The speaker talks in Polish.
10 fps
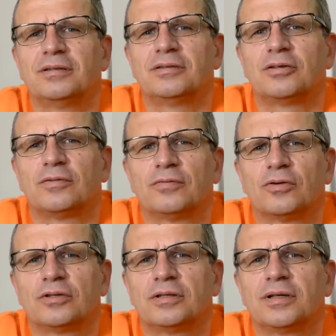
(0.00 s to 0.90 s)

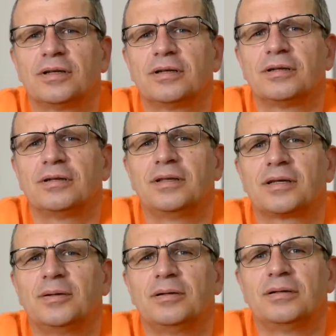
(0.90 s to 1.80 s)
zdrowotne,
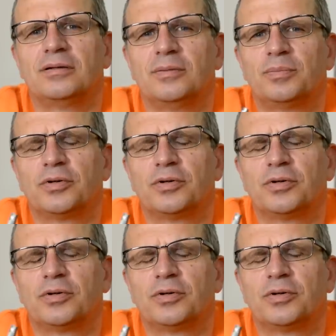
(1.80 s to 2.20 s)
jaki,